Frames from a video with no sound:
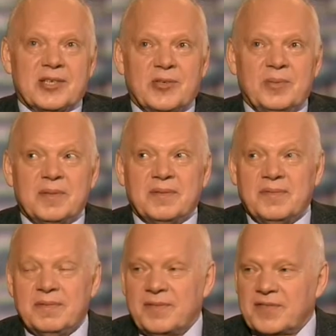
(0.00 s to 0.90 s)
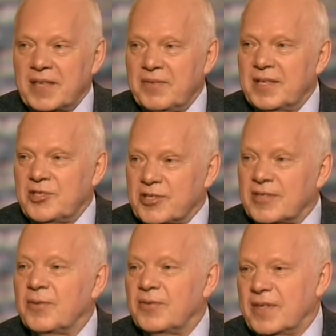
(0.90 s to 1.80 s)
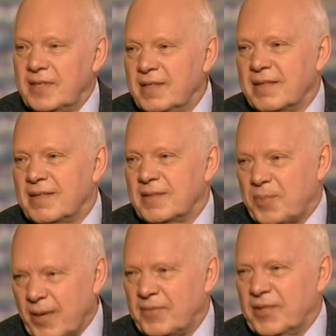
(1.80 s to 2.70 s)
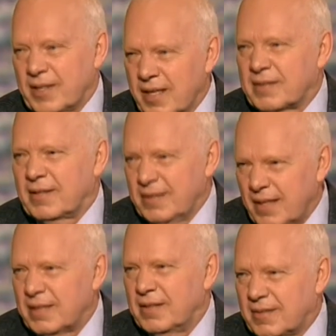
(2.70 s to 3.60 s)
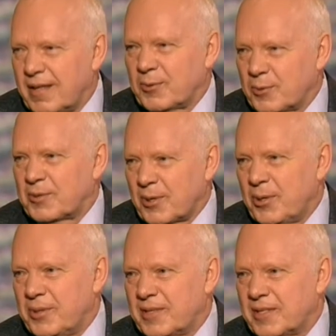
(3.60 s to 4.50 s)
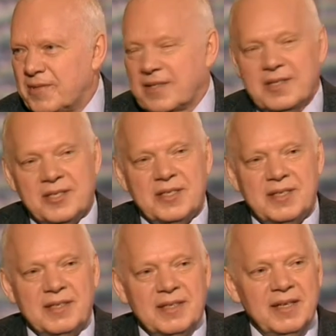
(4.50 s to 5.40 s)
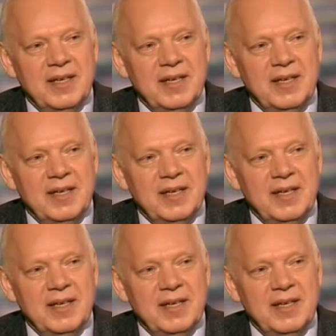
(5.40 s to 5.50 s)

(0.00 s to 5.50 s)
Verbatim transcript: чтобы вставать часов в 11. Правда, как-то надо так устроиться в этой жизни.